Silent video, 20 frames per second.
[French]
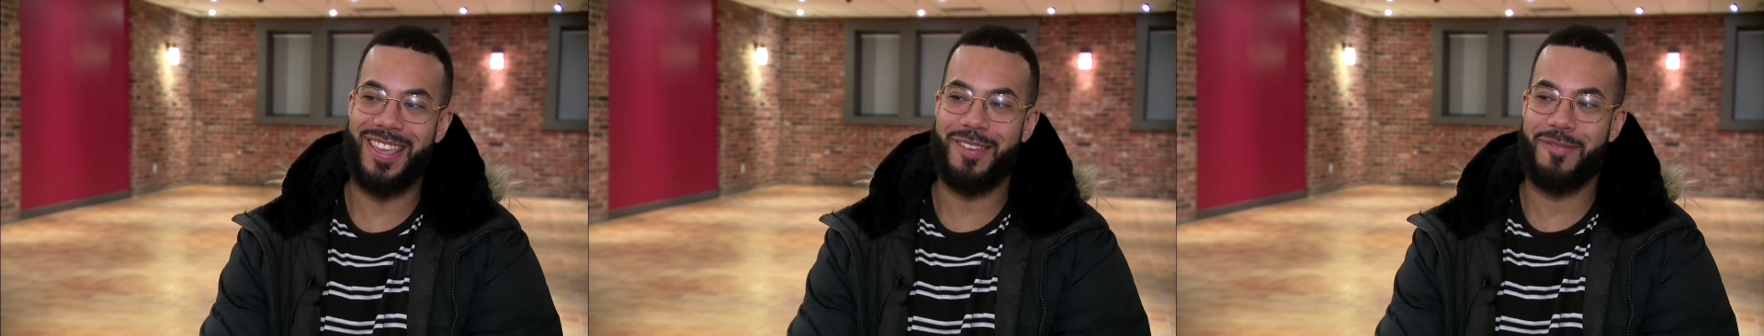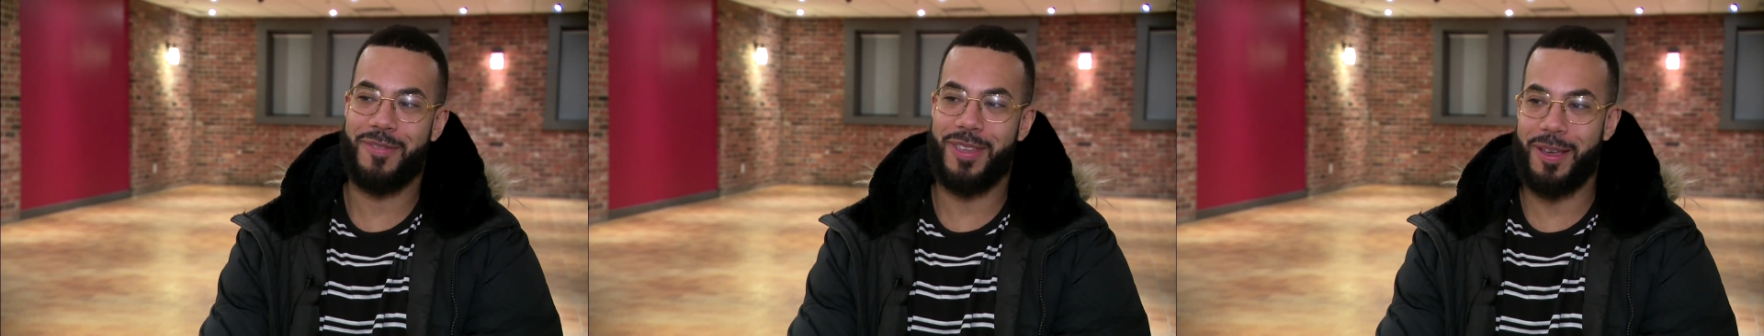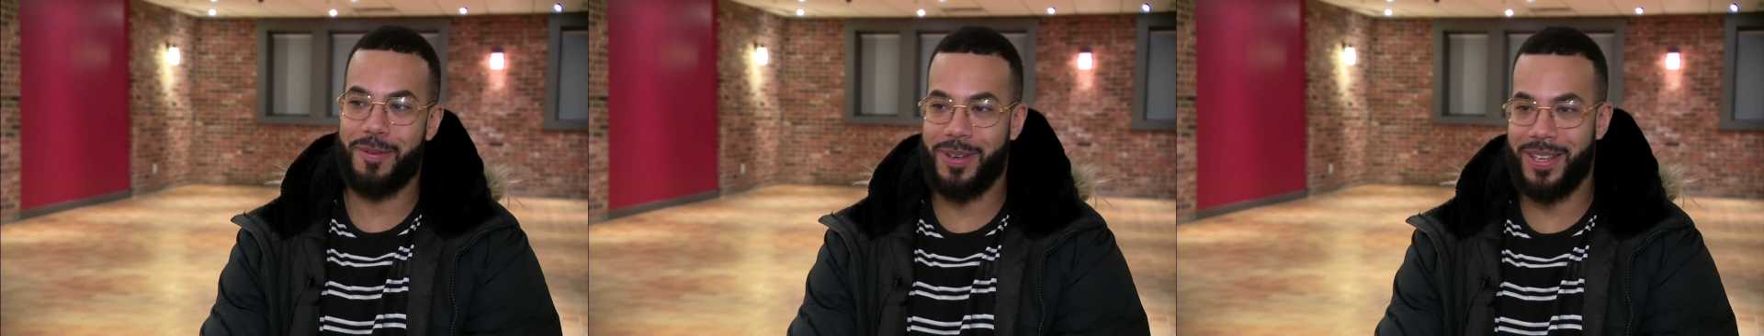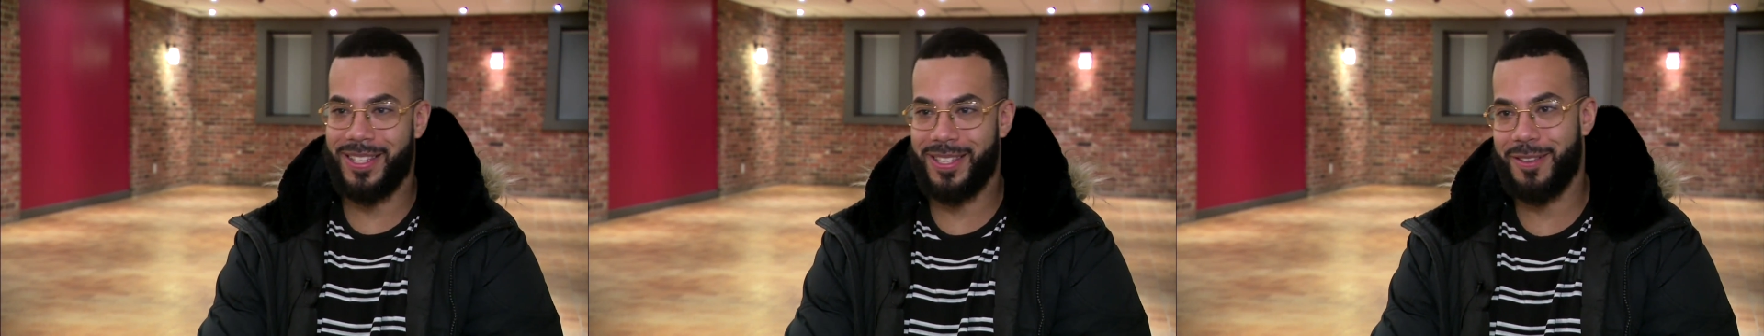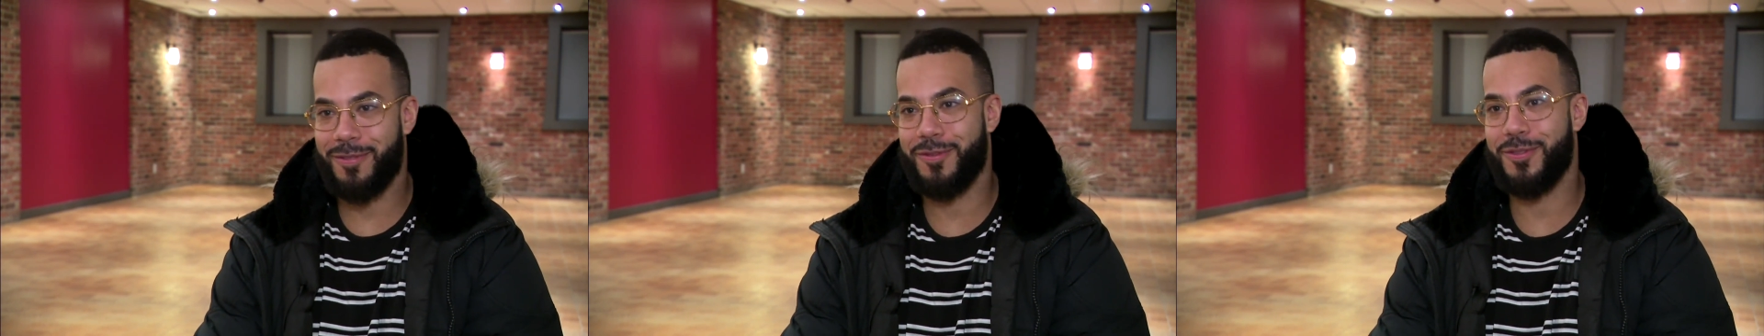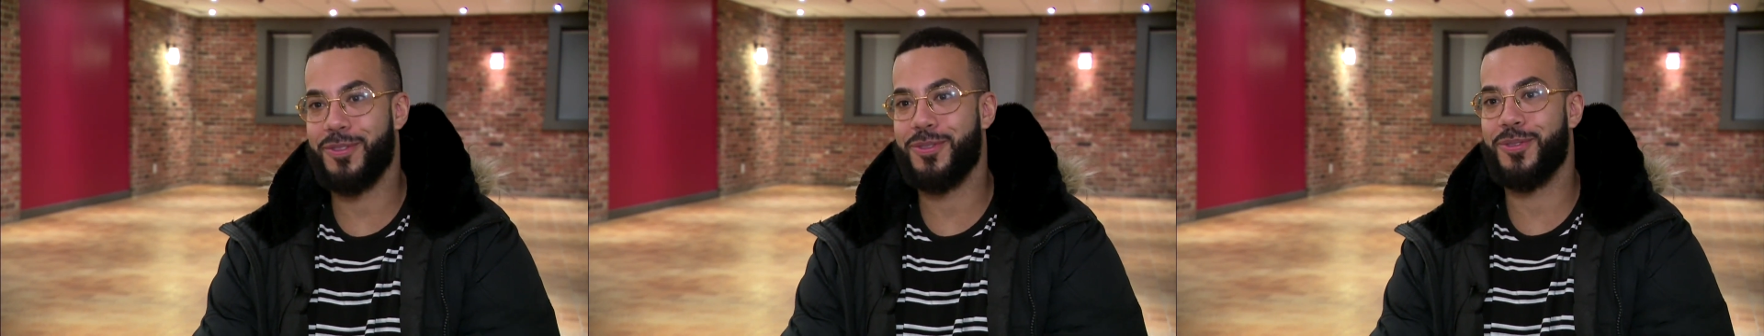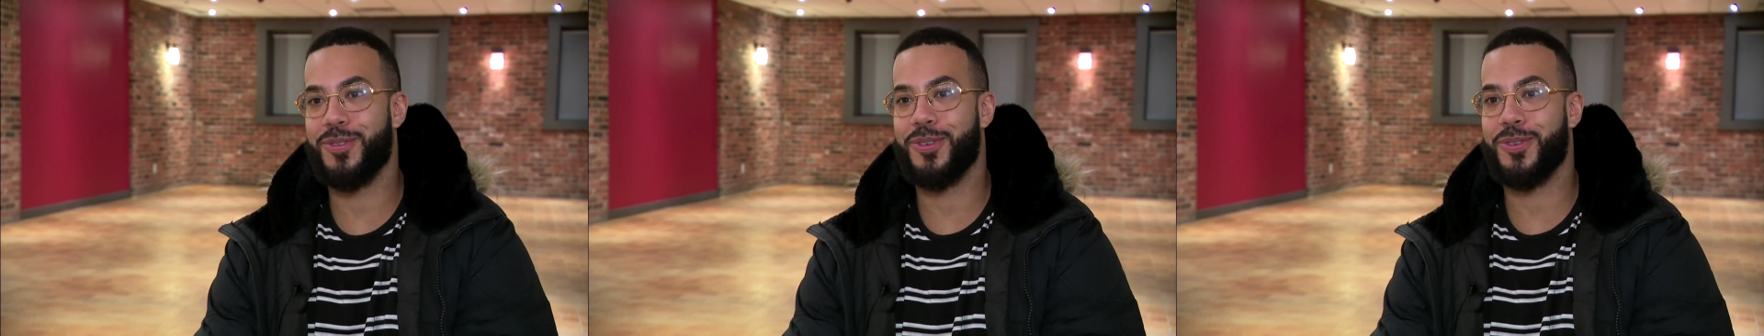Puis après ça, il faut
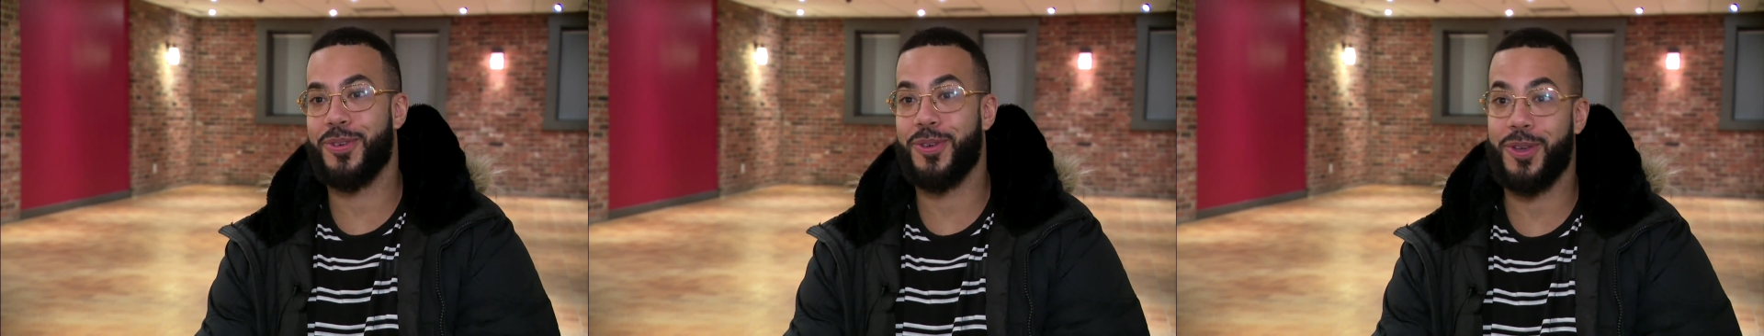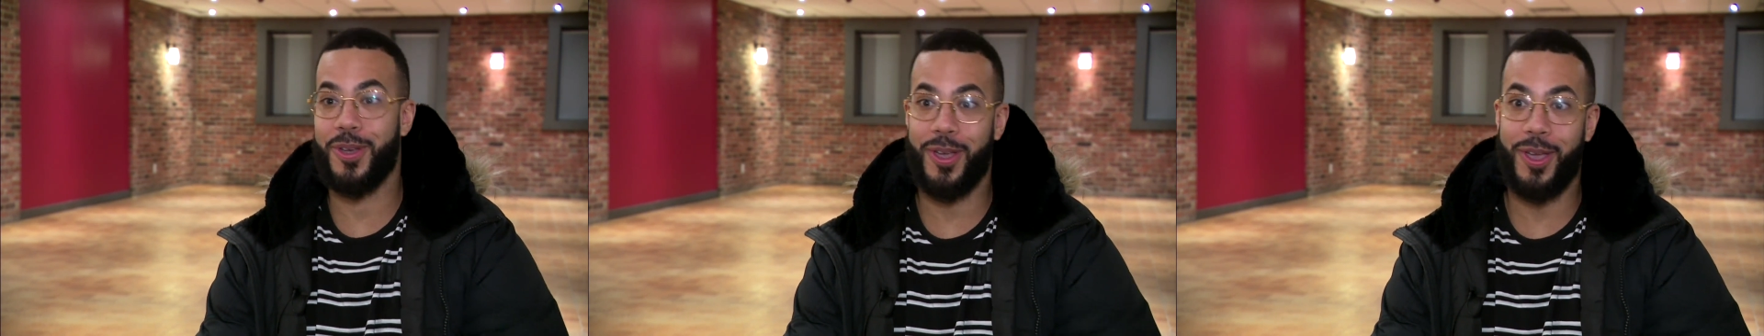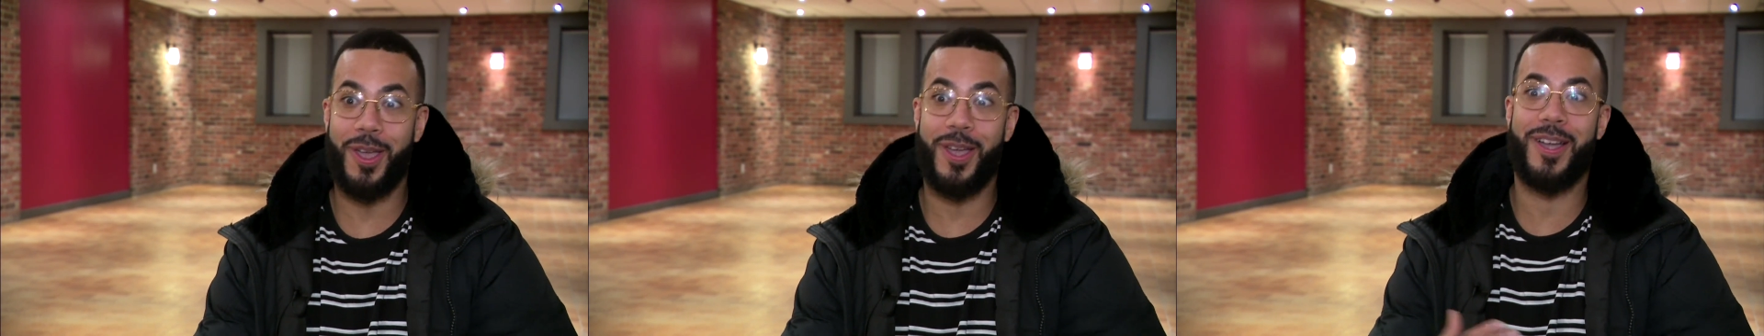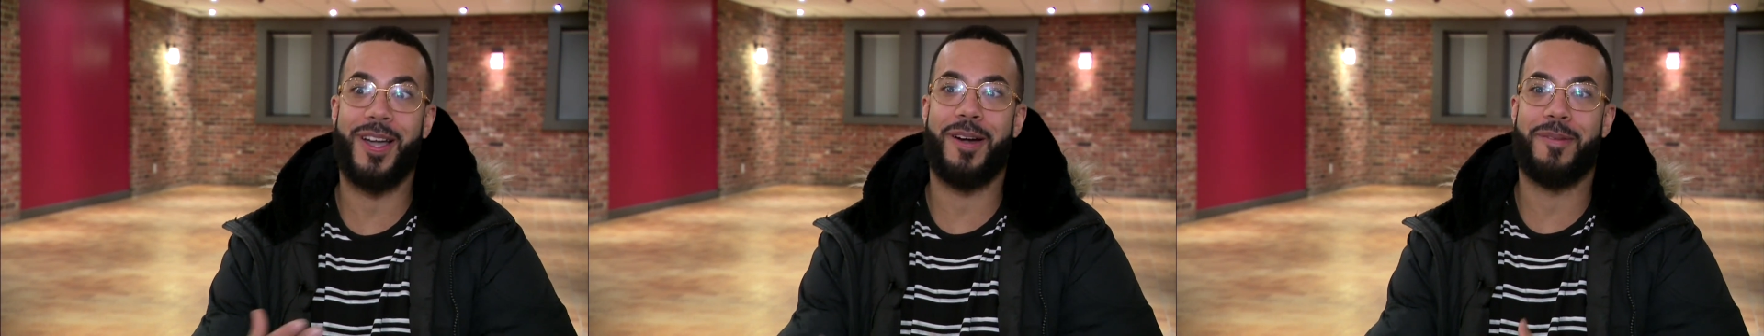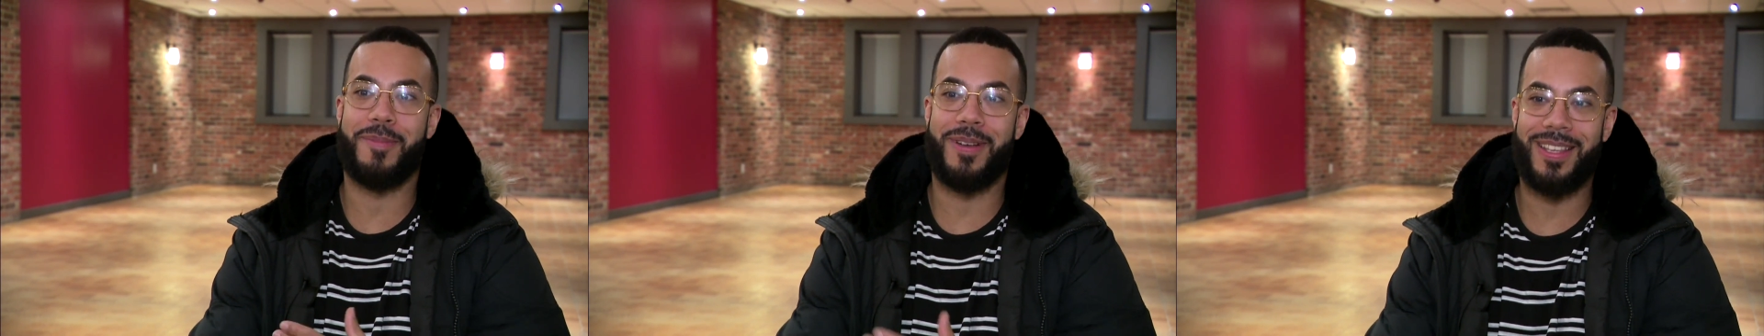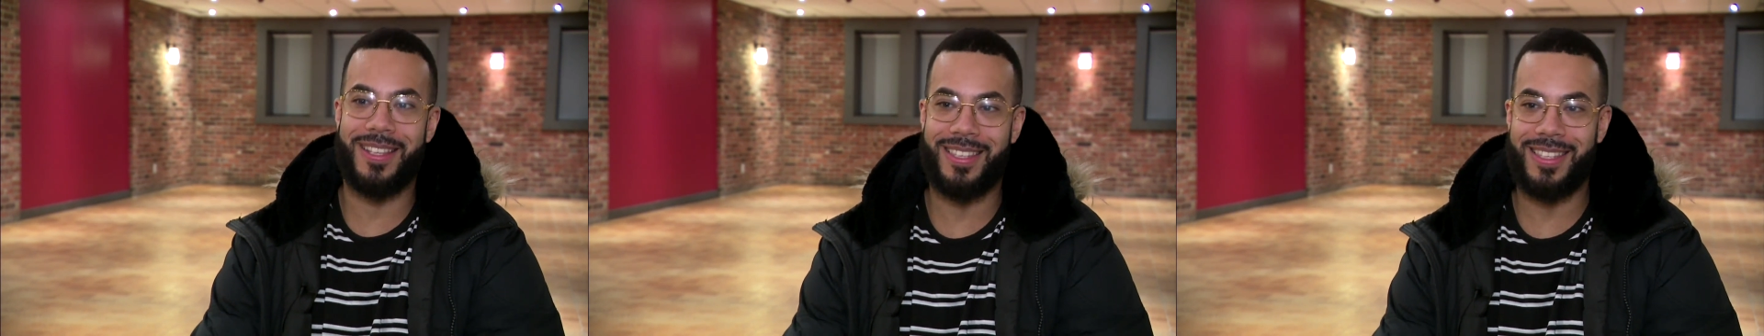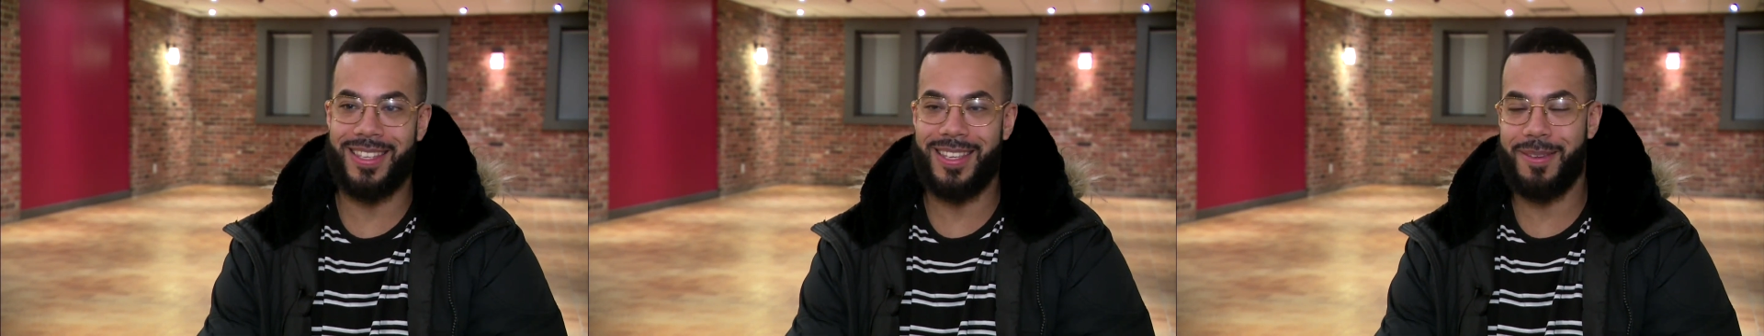toujours
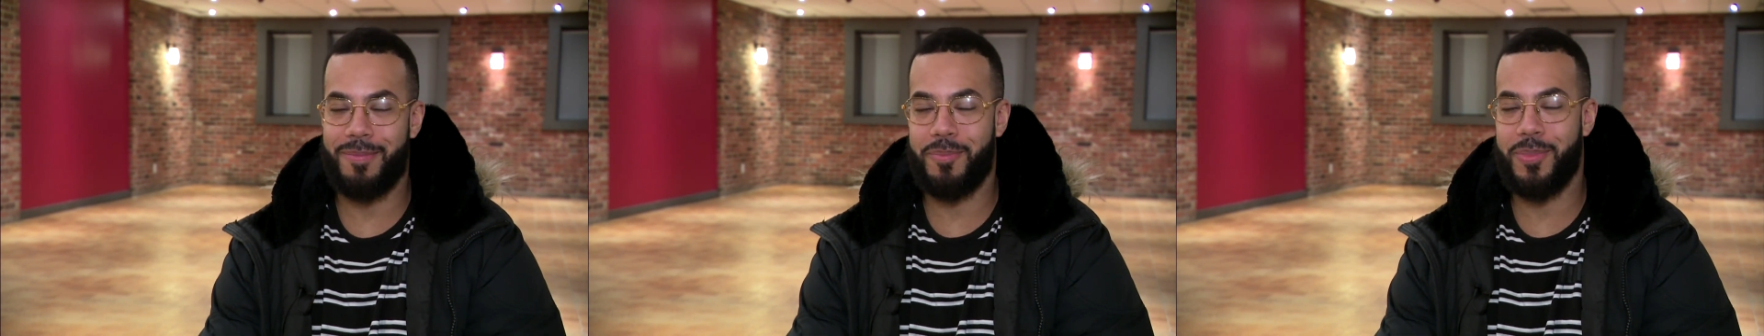recommencer,